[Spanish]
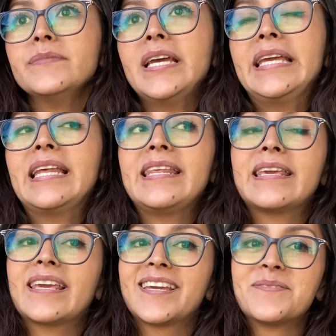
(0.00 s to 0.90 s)
Y le
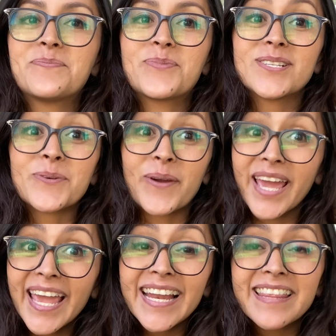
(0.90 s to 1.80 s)
dije, pues ok,
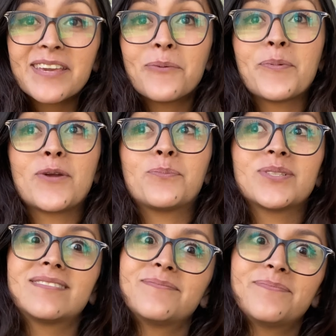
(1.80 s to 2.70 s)
le digo, pero pues